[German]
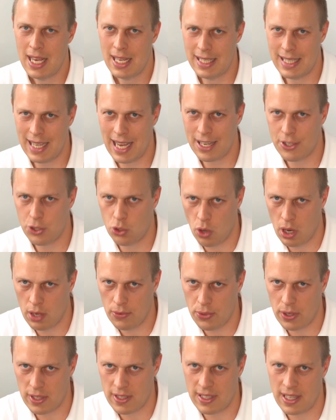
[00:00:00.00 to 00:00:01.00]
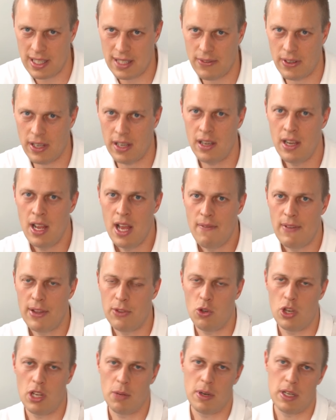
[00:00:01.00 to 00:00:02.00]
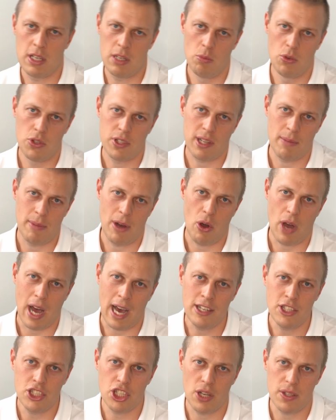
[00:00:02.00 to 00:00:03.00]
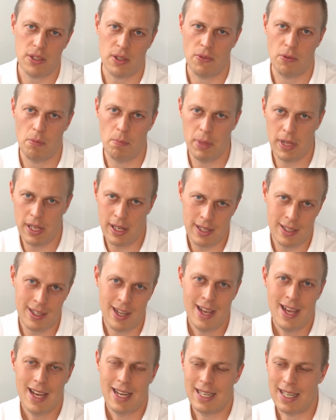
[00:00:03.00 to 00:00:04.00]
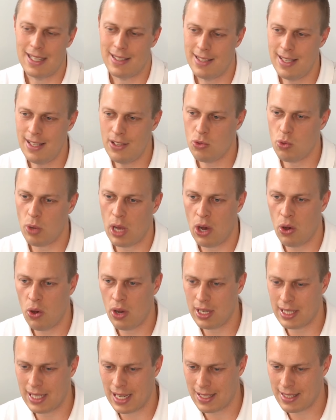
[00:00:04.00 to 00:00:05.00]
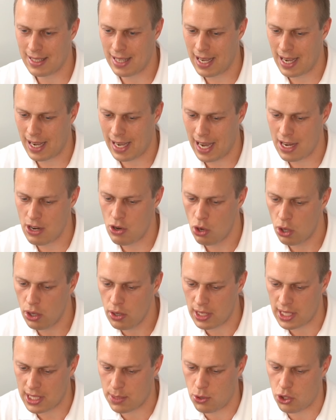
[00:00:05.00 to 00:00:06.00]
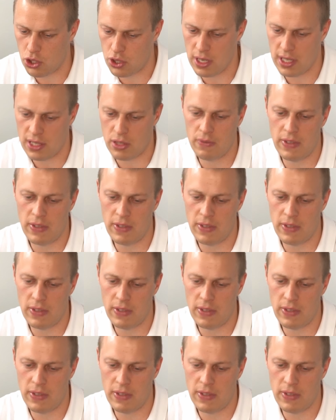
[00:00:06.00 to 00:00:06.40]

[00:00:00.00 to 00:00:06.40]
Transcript: der Dornfortsatz, weil wenn du dir die Muskeln mal auch anschaust auf dem Bild, dann siehst du auch, dass da ja keine Lücke dazwischen ist.